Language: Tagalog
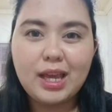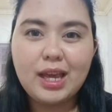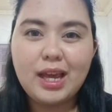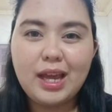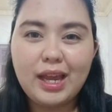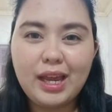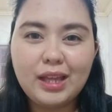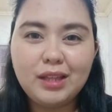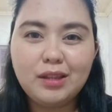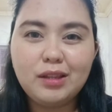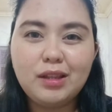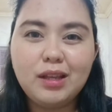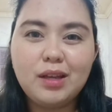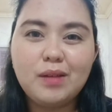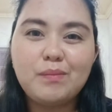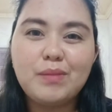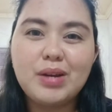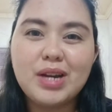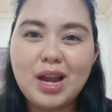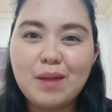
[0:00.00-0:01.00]
And
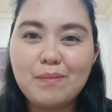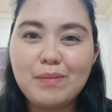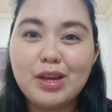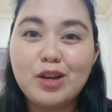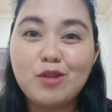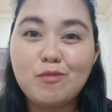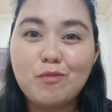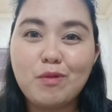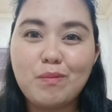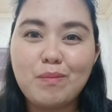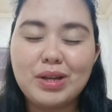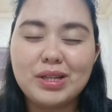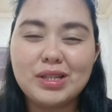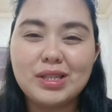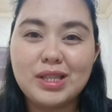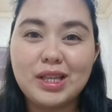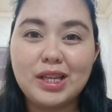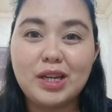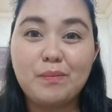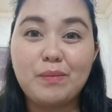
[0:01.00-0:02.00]
maraming
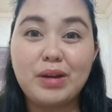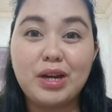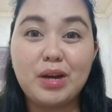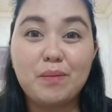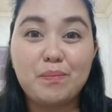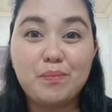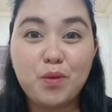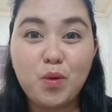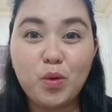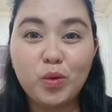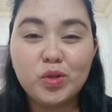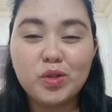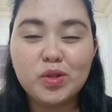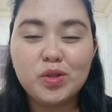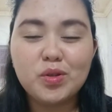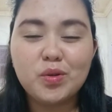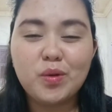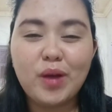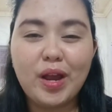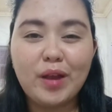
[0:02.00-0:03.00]
lumabas din naman na post.
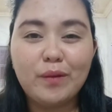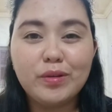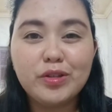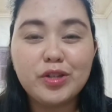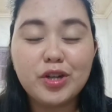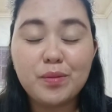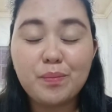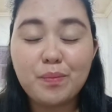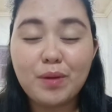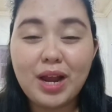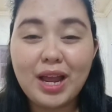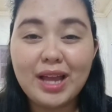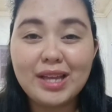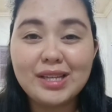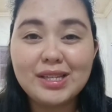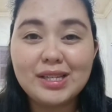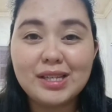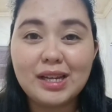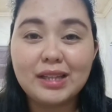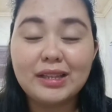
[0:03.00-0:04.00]
So I was
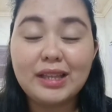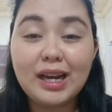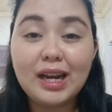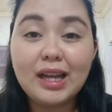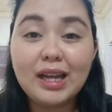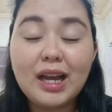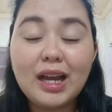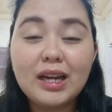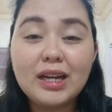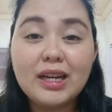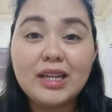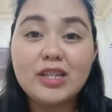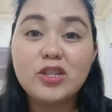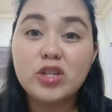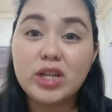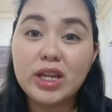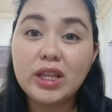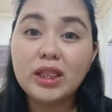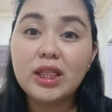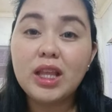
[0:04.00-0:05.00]
surprised na talagang
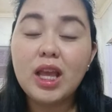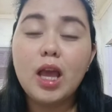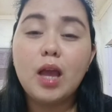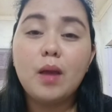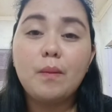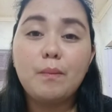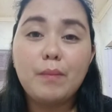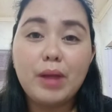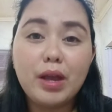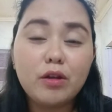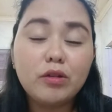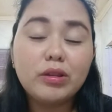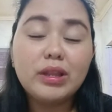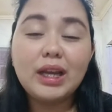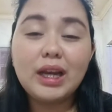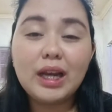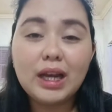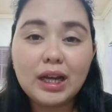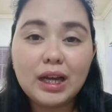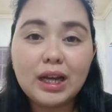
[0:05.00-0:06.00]
legit, meron
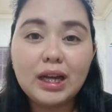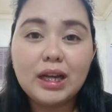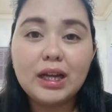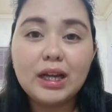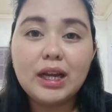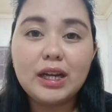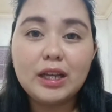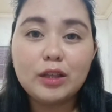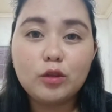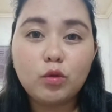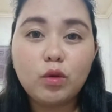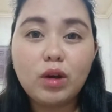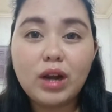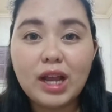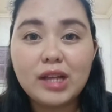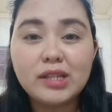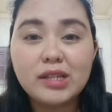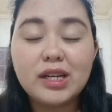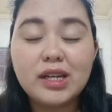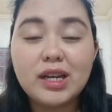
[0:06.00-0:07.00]
talagang ganitong
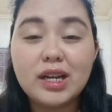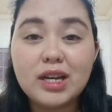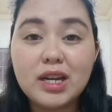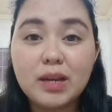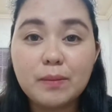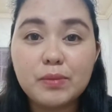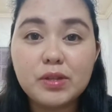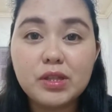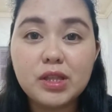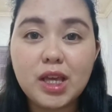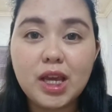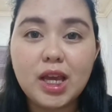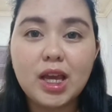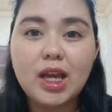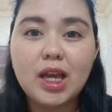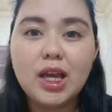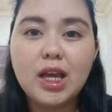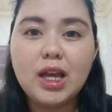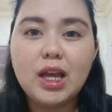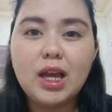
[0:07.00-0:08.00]
klase ng
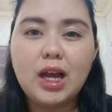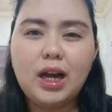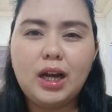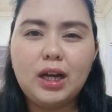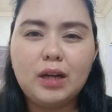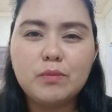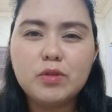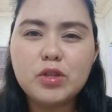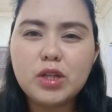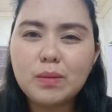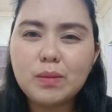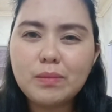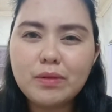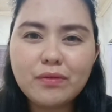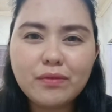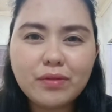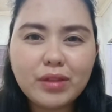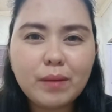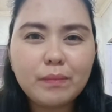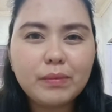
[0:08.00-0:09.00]
lipstick. Um, some
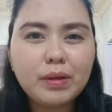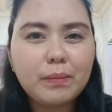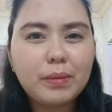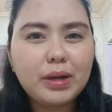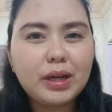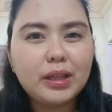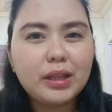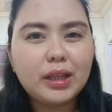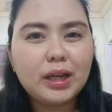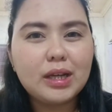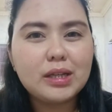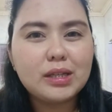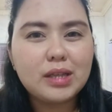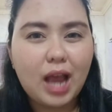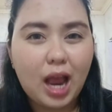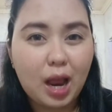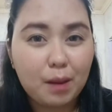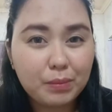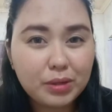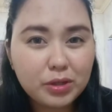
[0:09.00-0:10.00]
of them nabili nila
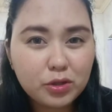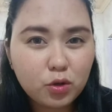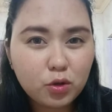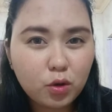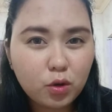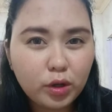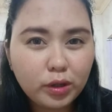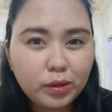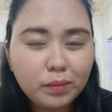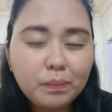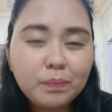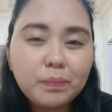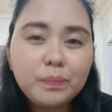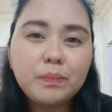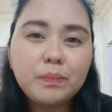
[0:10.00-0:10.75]
sa Amazon.